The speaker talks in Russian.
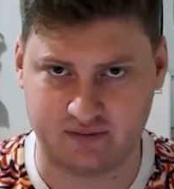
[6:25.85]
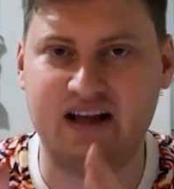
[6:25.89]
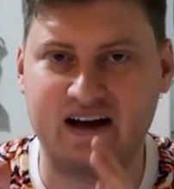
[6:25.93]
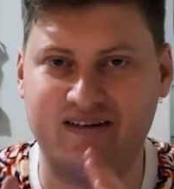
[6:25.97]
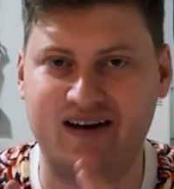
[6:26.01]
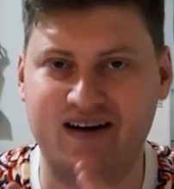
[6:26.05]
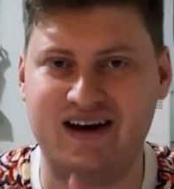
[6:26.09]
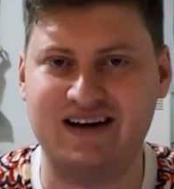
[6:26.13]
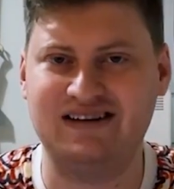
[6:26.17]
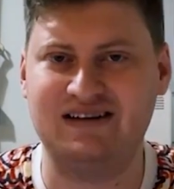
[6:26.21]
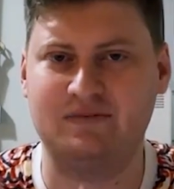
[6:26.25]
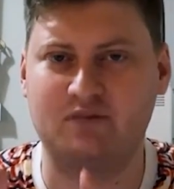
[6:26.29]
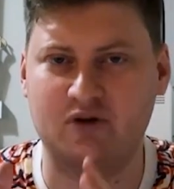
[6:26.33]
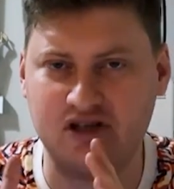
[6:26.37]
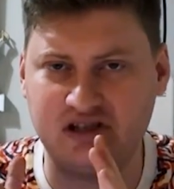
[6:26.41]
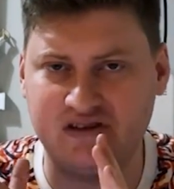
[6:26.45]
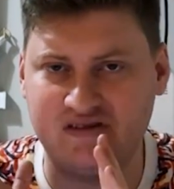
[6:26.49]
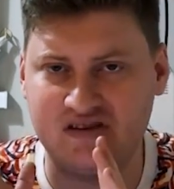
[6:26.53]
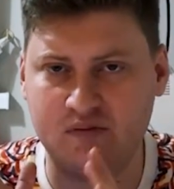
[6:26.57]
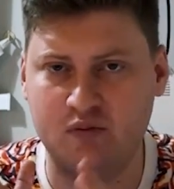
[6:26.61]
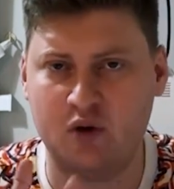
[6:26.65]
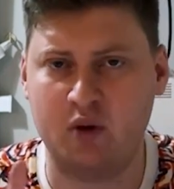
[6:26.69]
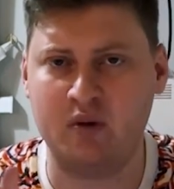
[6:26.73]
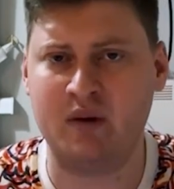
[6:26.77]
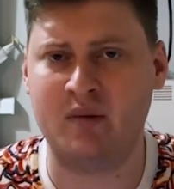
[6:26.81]
Давайте
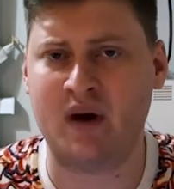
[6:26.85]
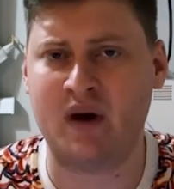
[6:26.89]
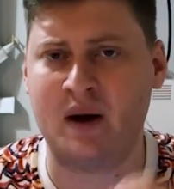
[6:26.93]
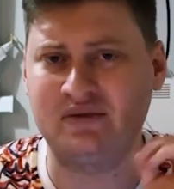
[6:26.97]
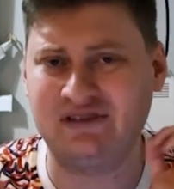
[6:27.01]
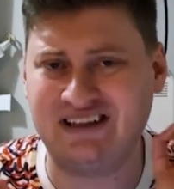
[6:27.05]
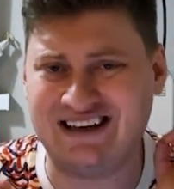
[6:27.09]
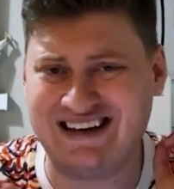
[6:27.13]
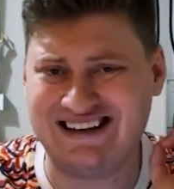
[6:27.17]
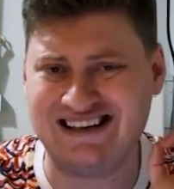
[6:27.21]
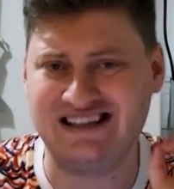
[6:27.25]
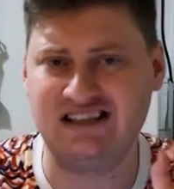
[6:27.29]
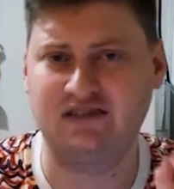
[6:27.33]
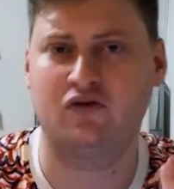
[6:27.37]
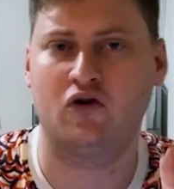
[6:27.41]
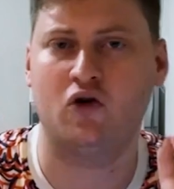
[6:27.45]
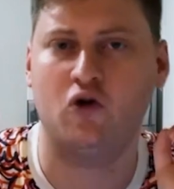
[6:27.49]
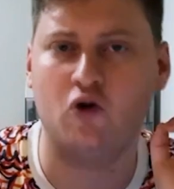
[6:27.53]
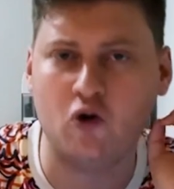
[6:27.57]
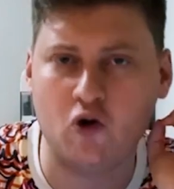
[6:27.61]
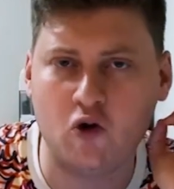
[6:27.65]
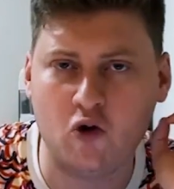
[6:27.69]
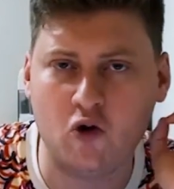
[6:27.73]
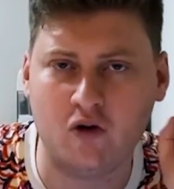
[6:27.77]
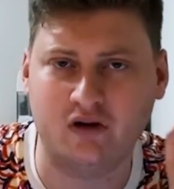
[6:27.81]
просто вспомним обстоятельства
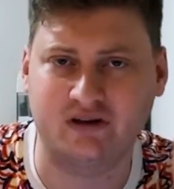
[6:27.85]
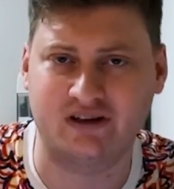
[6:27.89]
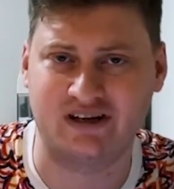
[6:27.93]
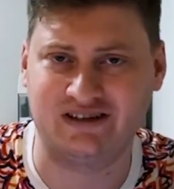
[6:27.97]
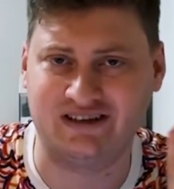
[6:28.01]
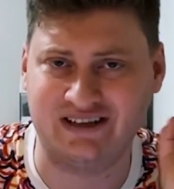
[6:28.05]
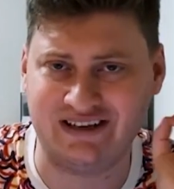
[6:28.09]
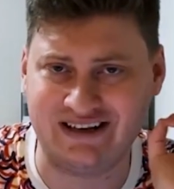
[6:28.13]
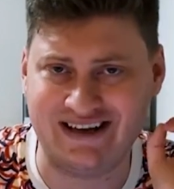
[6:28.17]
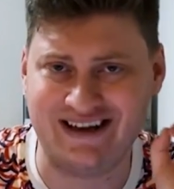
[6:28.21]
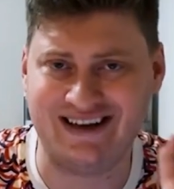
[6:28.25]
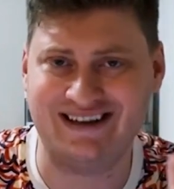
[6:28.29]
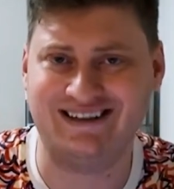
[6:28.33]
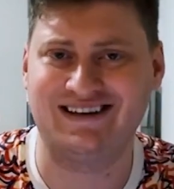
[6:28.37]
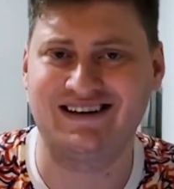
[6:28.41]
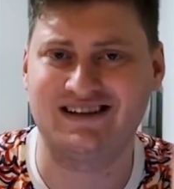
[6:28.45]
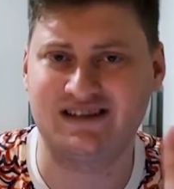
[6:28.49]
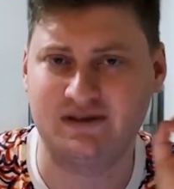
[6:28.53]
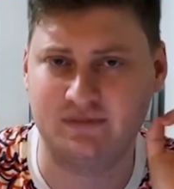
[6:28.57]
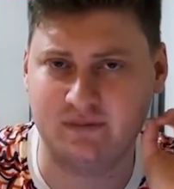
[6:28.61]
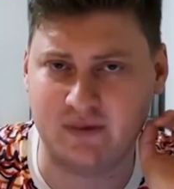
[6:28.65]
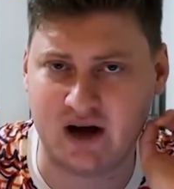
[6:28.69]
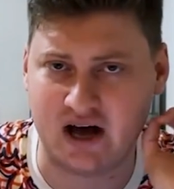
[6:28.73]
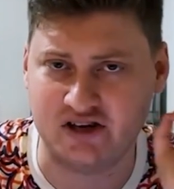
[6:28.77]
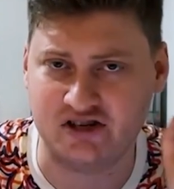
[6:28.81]
ухода Стогниенко
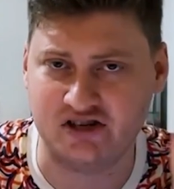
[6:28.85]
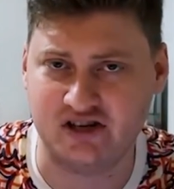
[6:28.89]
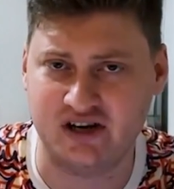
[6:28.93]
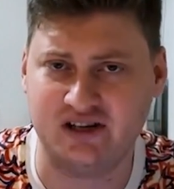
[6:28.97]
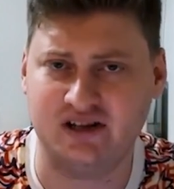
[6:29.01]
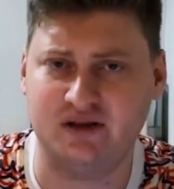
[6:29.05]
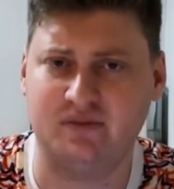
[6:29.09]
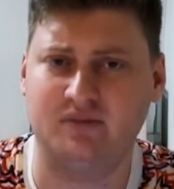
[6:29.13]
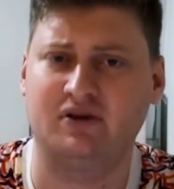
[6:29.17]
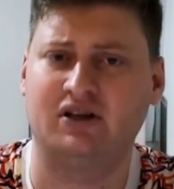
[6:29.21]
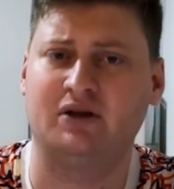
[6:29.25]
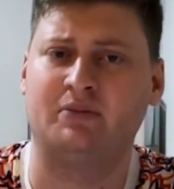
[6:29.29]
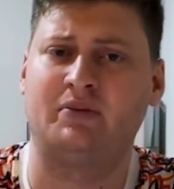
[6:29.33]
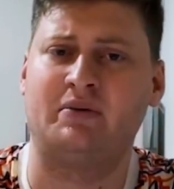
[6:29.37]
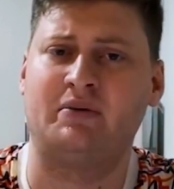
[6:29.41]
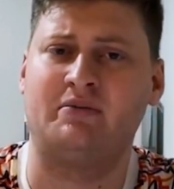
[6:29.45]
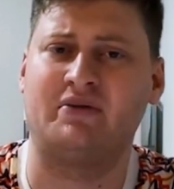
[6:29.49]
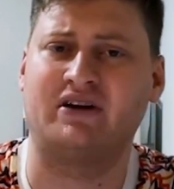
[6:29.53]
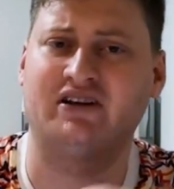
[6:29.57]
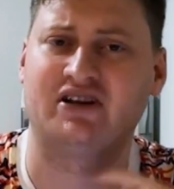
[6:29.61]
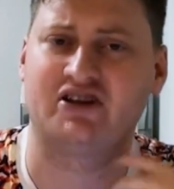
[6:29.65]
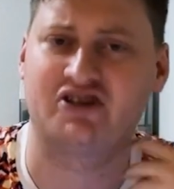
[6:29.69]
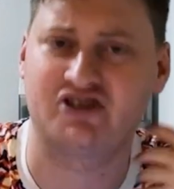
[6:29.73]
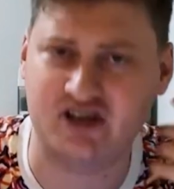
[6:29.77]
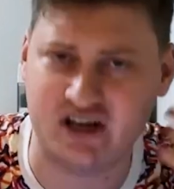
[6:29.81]
с матча. Это было примерно